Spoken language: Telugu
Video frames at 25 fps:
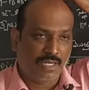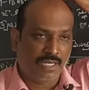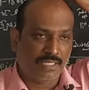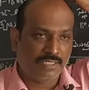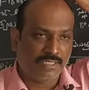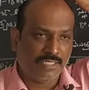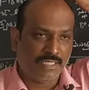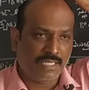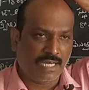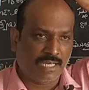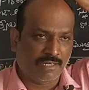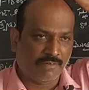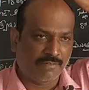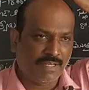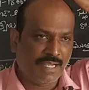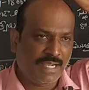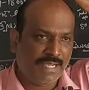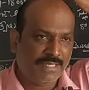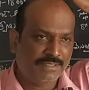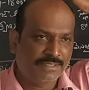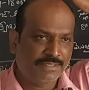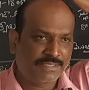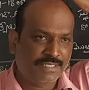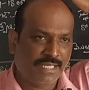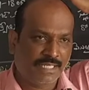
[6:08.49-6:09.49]
అంటే అరవై
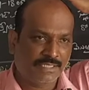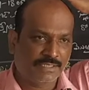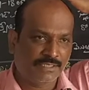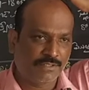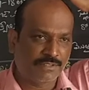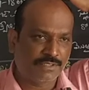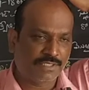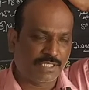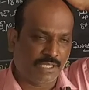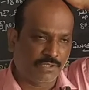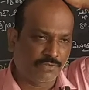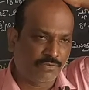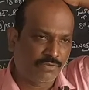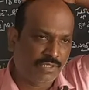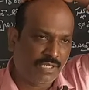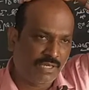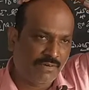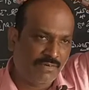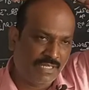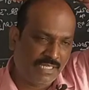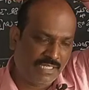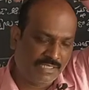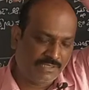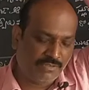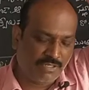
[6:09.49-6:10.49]
ఐదు శాతం సరుకు
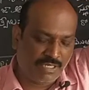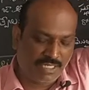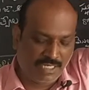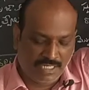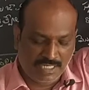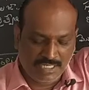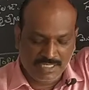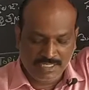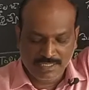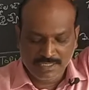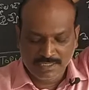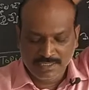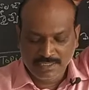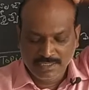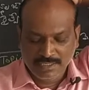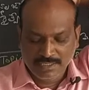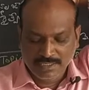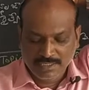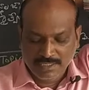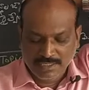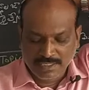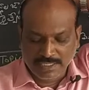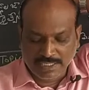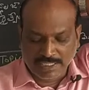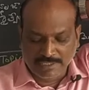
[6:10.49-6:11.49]
రవాణా ద్వారా
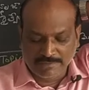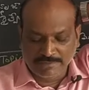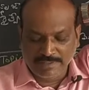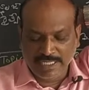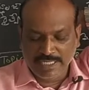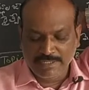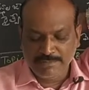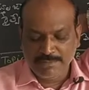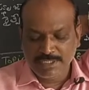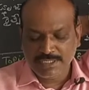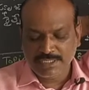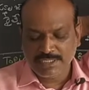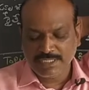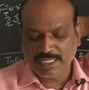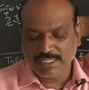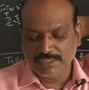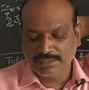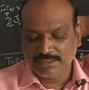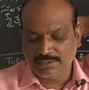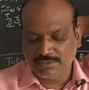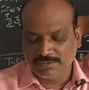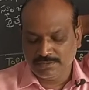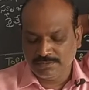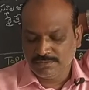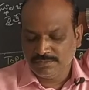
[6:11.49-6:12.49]
ఇరవై ఎనిమిది
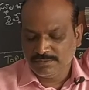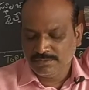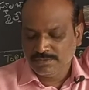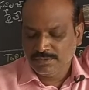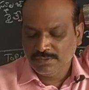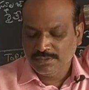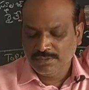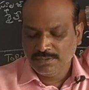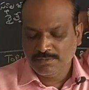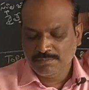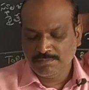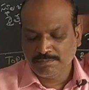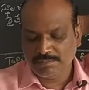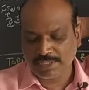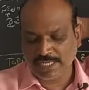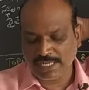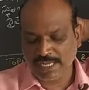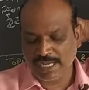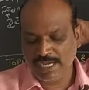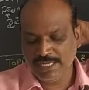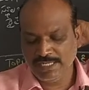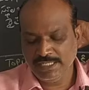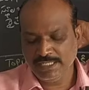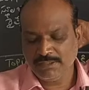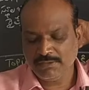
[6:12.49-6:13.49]
శాతం
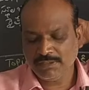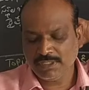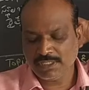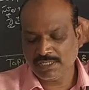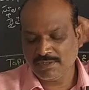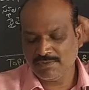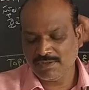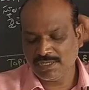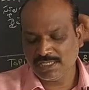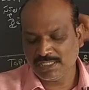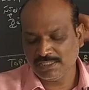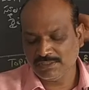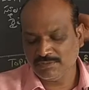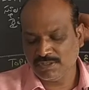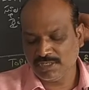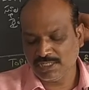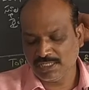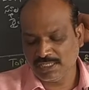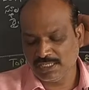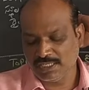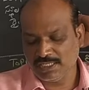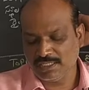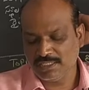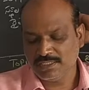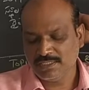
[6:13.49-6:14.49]
ప్రయాణికుల రవాణా
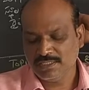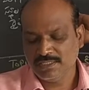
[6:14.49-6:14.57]
ద్వారా